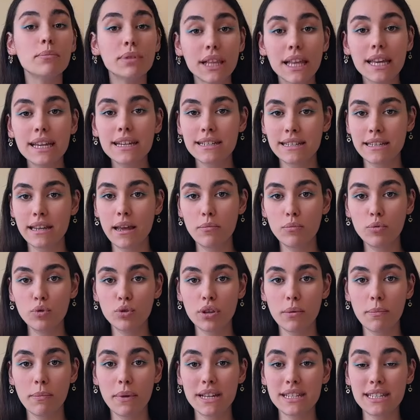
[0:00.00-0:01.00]
Players
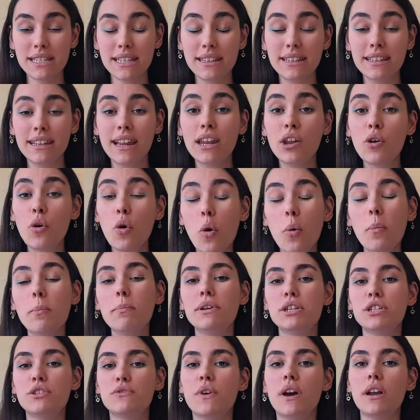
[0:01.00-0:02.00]
Handbook'ta bahsedilen
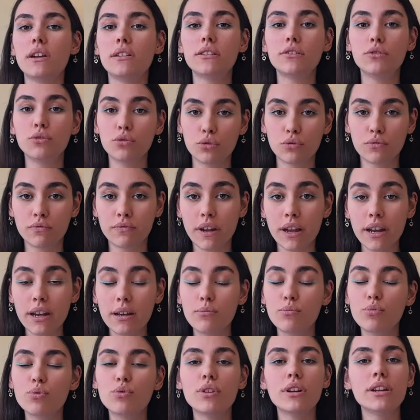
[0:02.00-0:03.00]
15 farklı durum var.
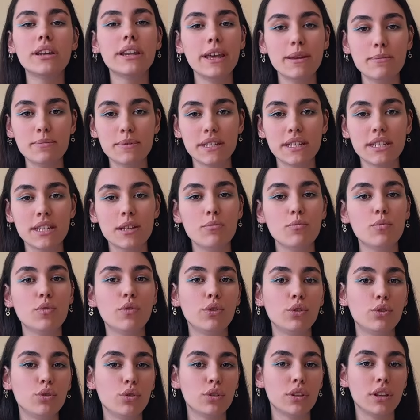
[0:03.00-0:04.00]
Bunların hepsini bu
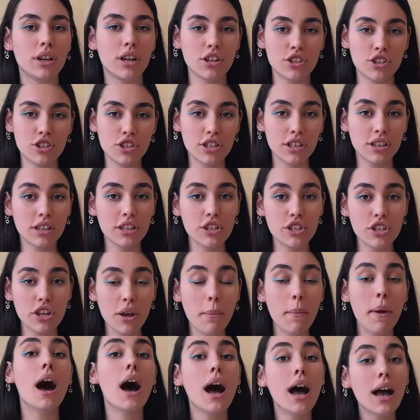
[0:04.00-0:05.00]
videoda
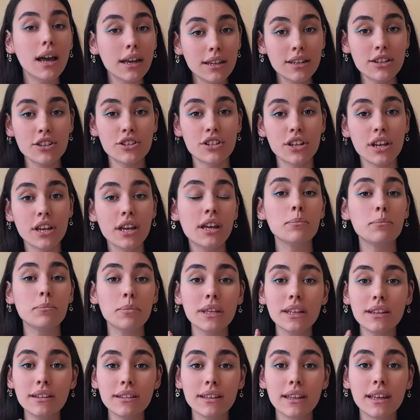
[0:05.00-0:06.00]
açıklayacağım. Ayrıca
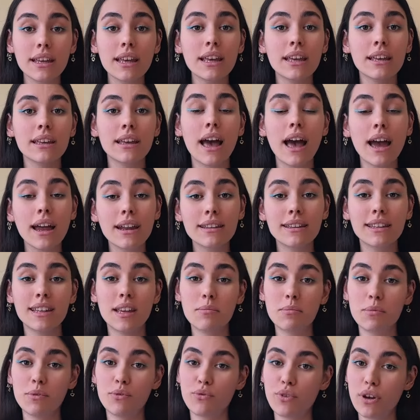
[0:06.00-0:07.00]
bir de her
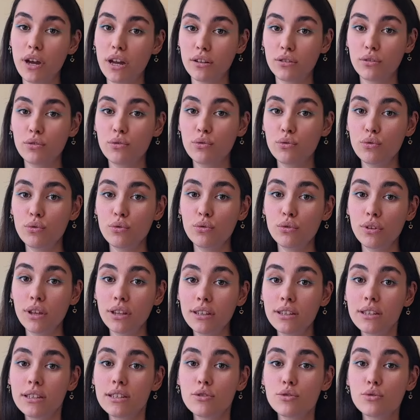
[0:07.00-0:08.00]
DM'i farklı
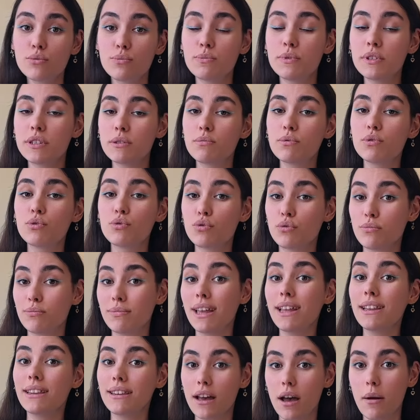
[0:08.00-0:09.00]
uyguladığı sürpriz bir
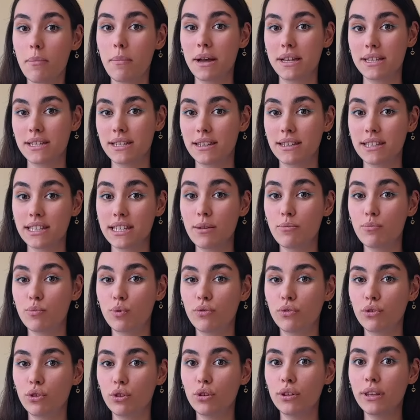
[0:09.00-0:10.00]
durumdan daha bahsedeceğim
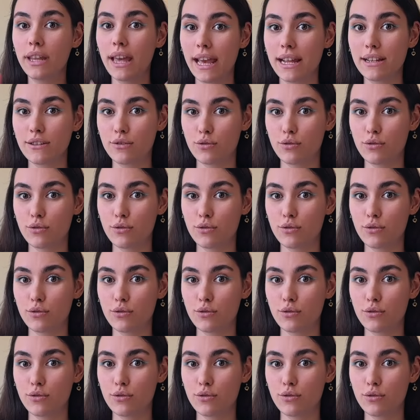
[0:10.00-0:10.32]
bu videonun en